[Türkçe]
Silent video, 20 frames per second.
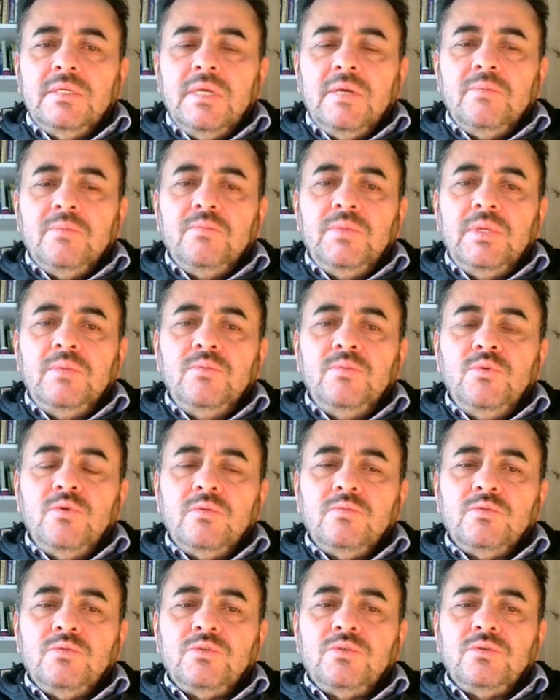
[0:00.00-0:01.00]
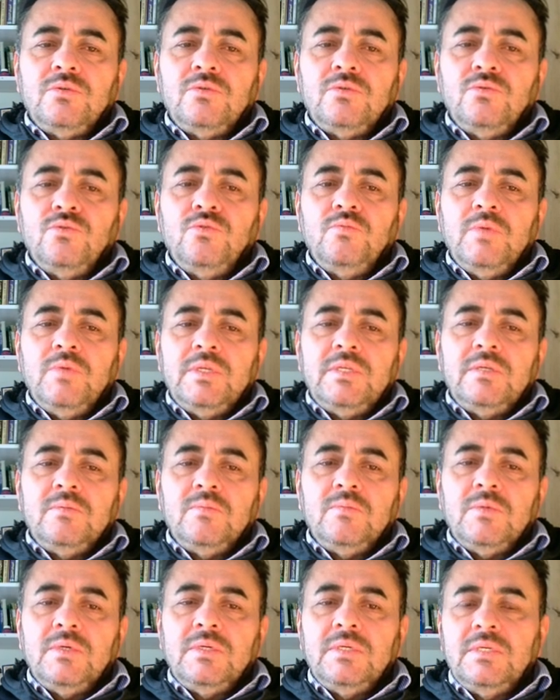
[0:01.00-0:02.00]
Yani bilmiyor musun, duymadın
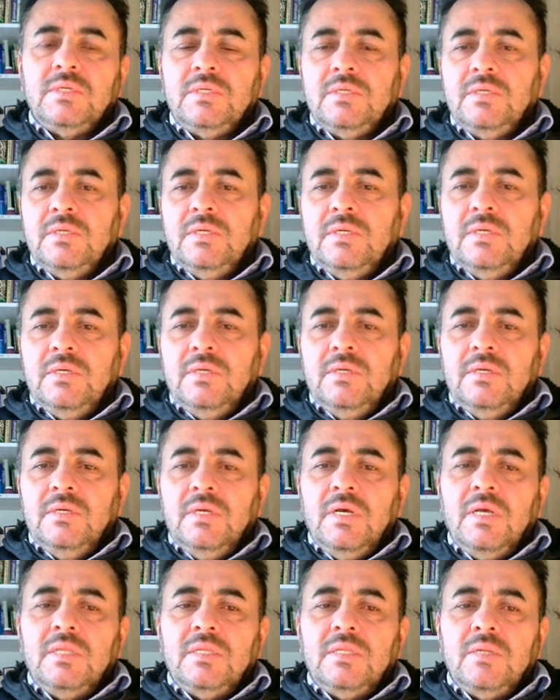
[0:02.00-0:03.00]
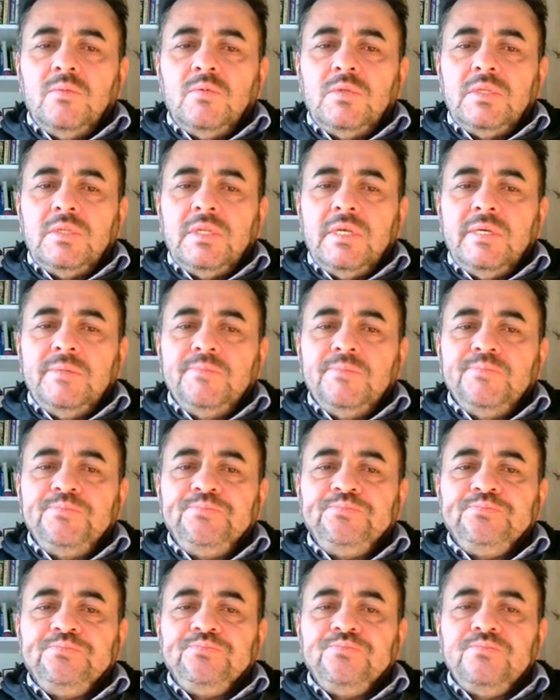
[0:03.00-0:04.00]
mı anlamında
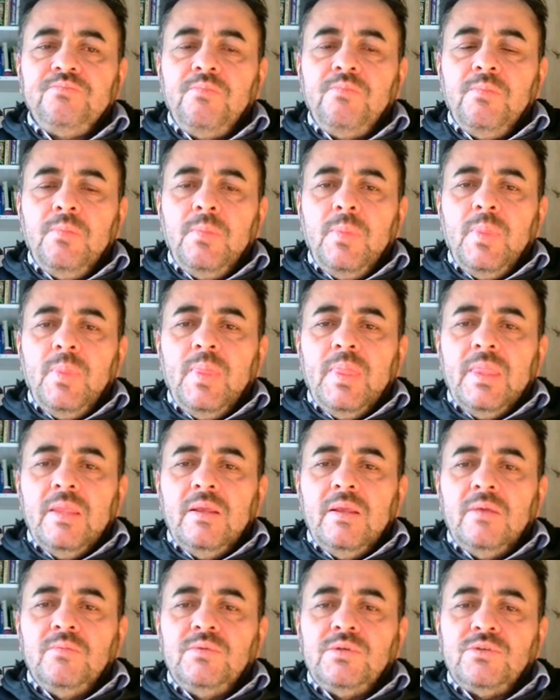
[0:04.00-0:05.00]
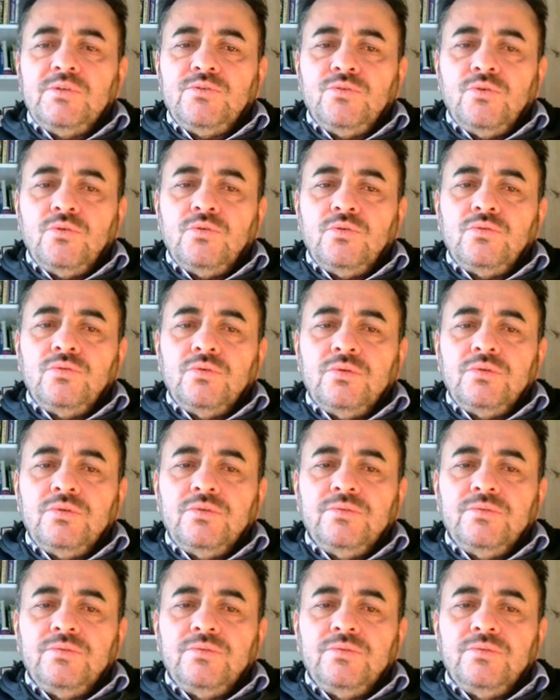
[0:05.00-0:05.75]
bir sorudur.